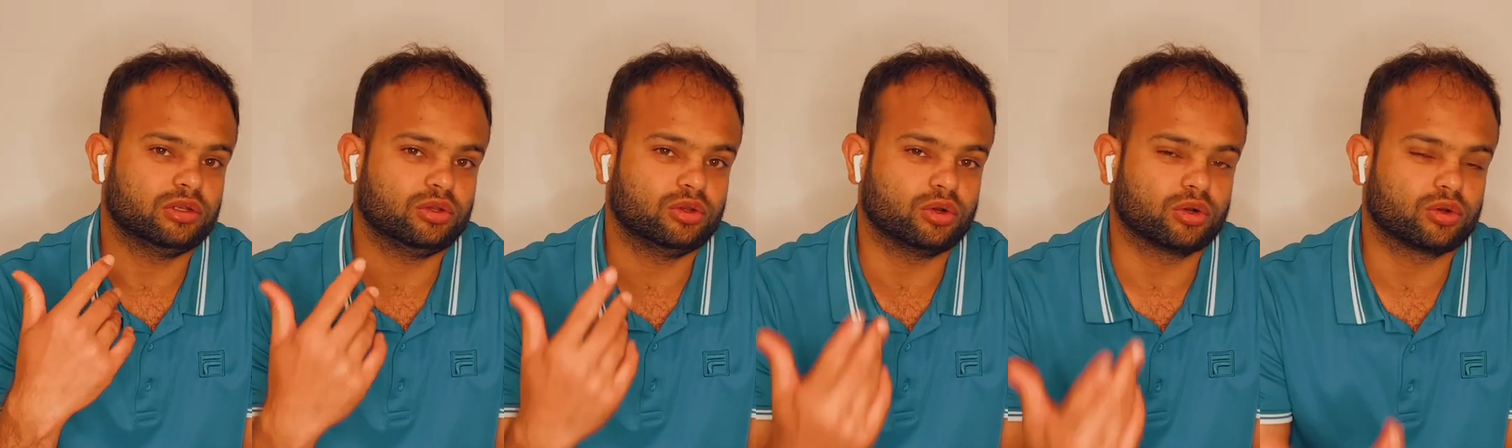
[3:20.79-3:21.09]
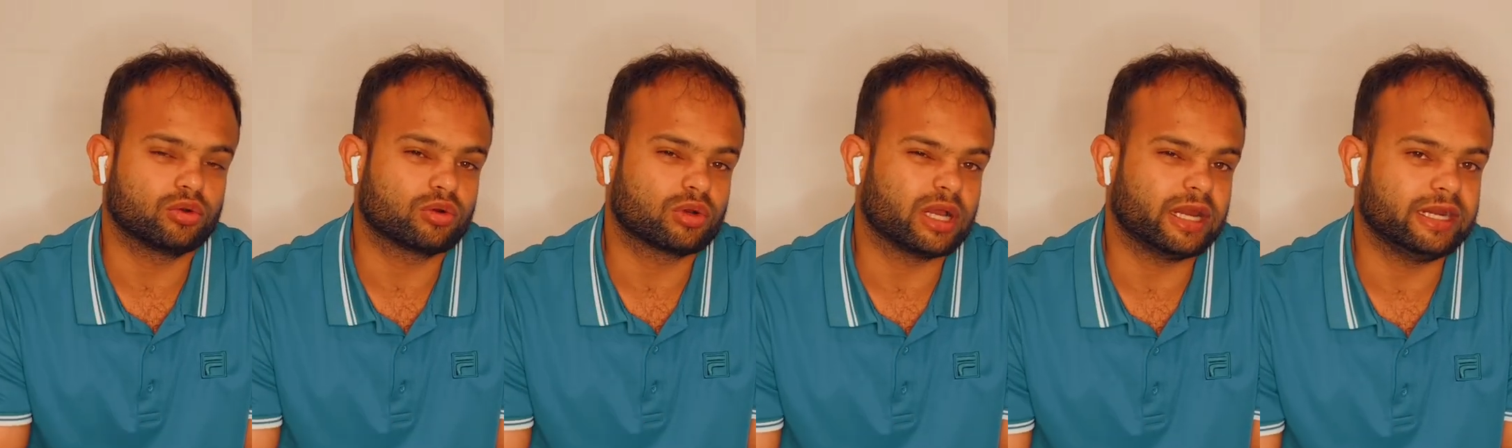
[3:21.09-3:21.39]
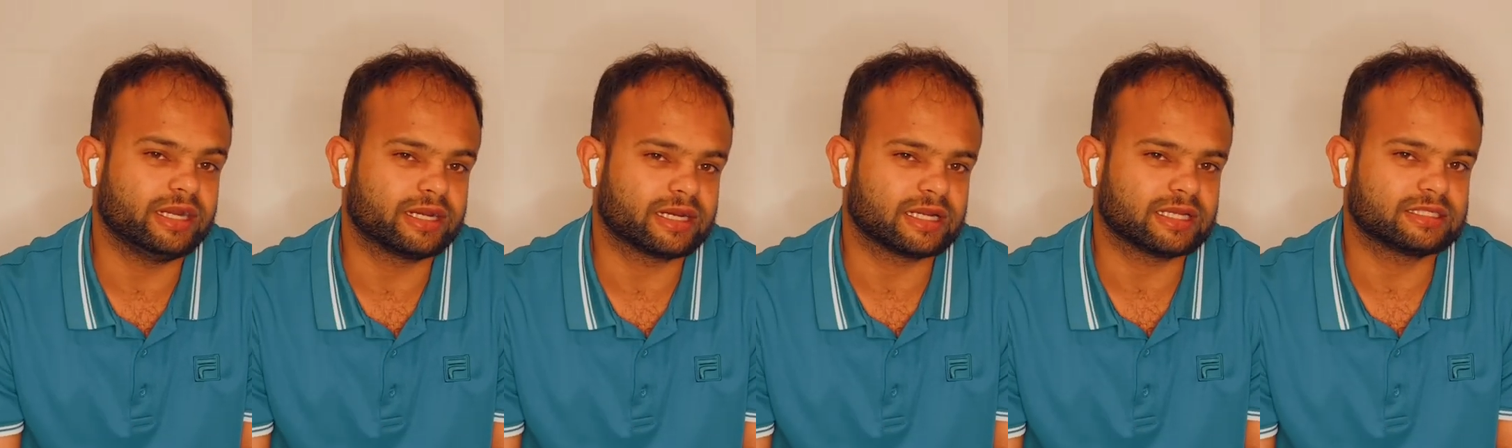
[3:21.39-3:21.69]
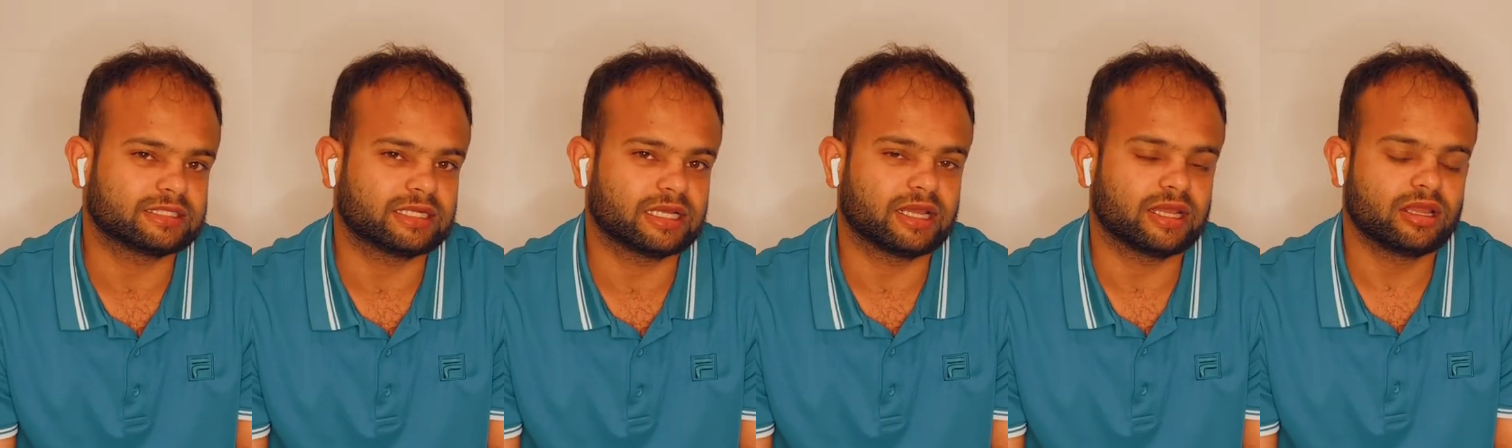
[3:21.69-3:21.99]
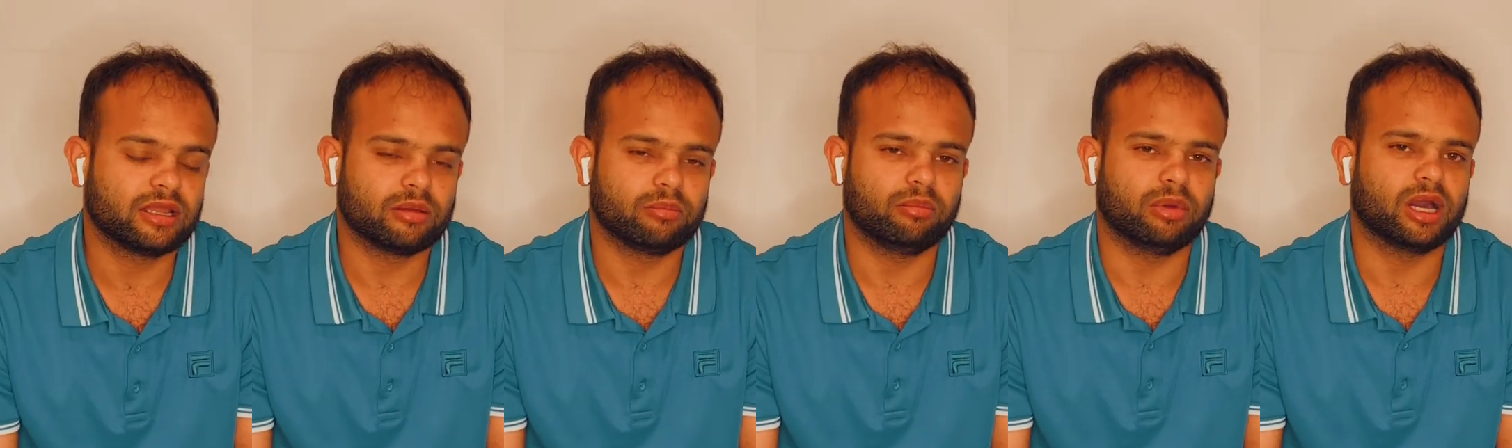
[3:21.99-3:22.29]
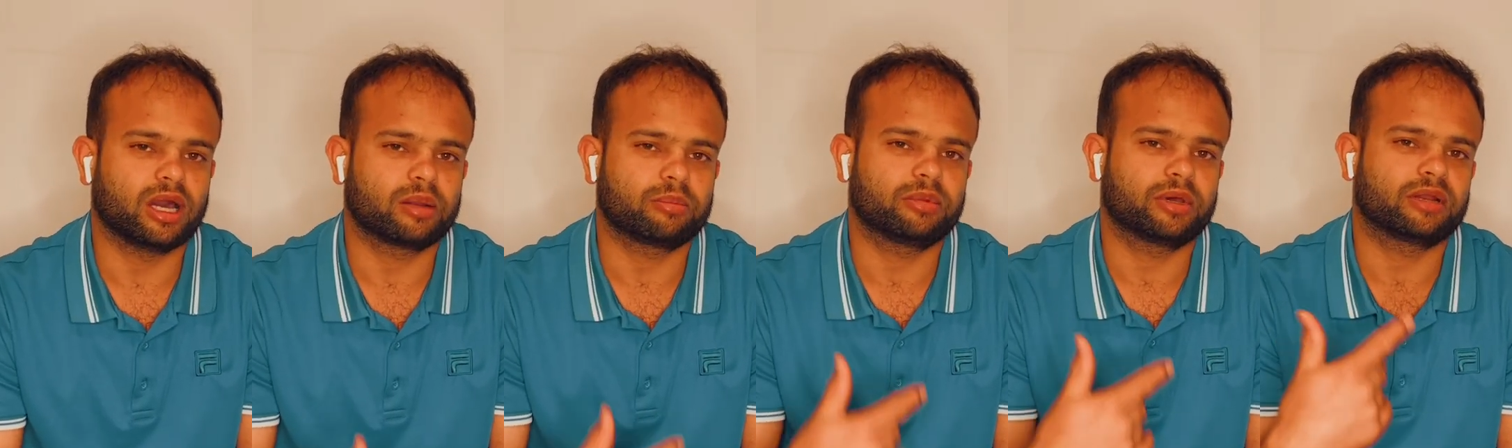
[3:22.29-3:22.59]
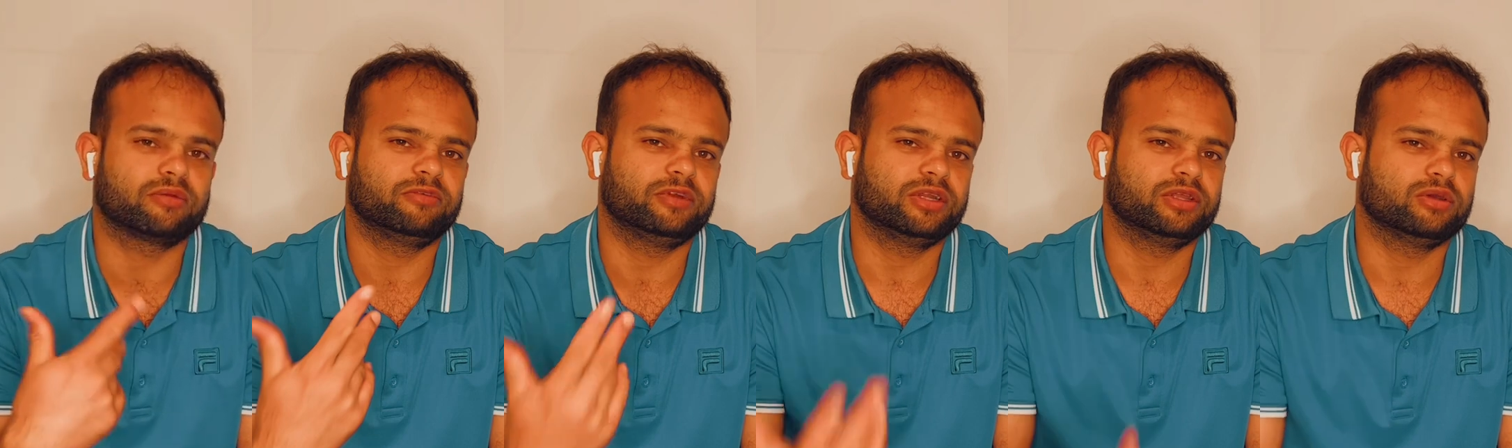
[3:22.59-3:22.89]
लोगों का इंटरेस्ट है बार
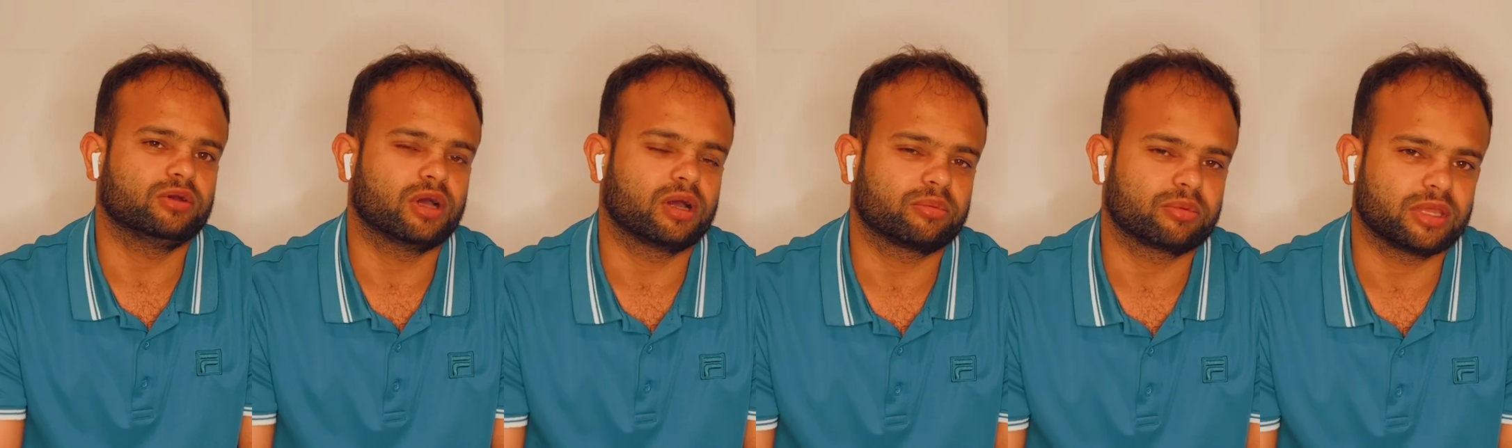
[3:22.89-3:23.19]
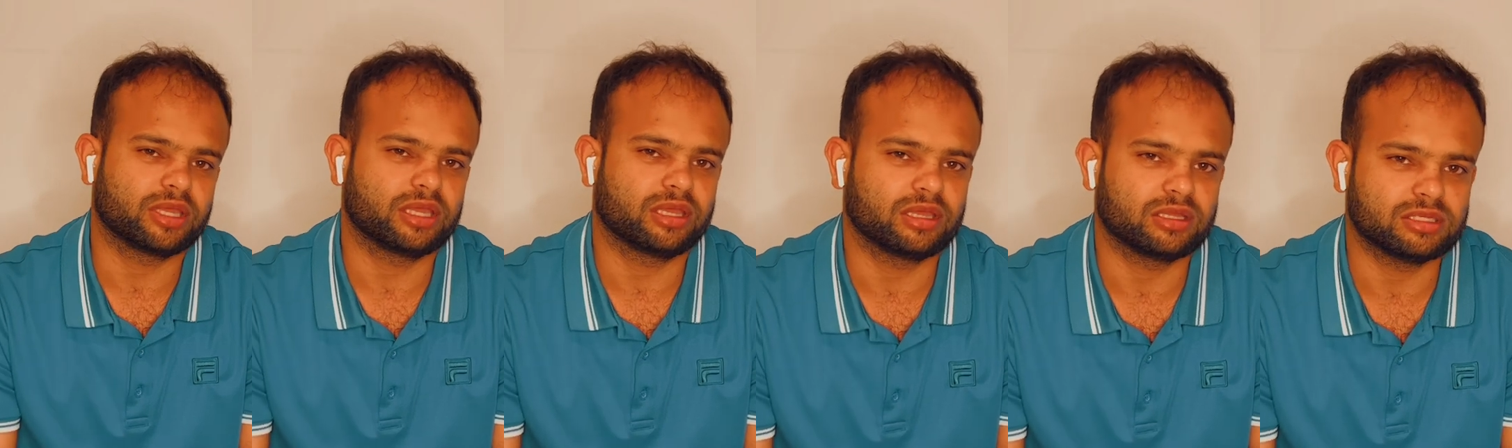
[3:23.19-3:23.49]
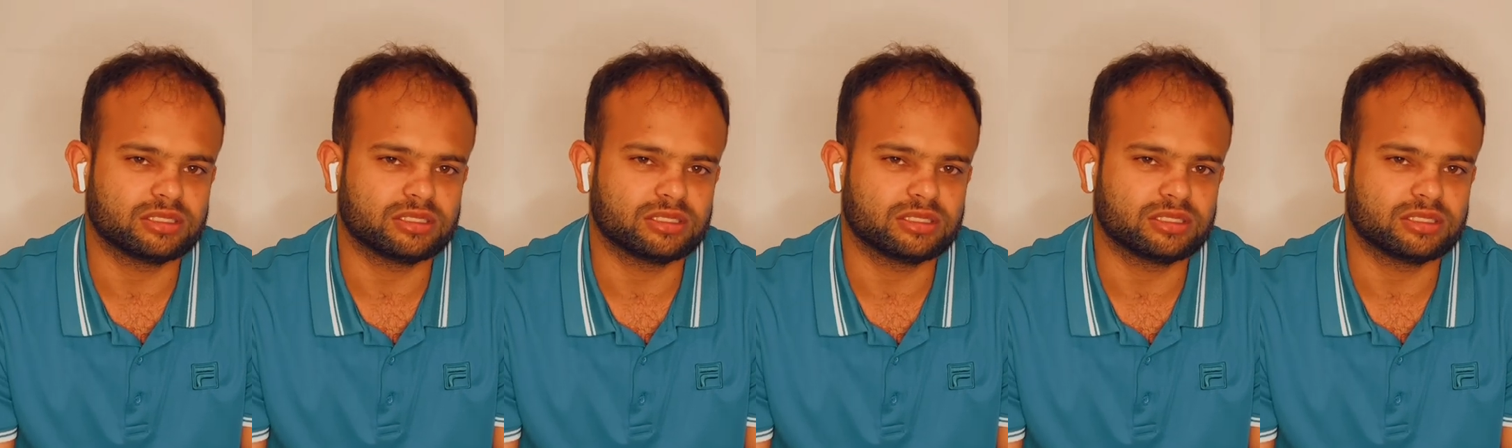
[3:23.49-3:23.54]
बार वीडियो आपकी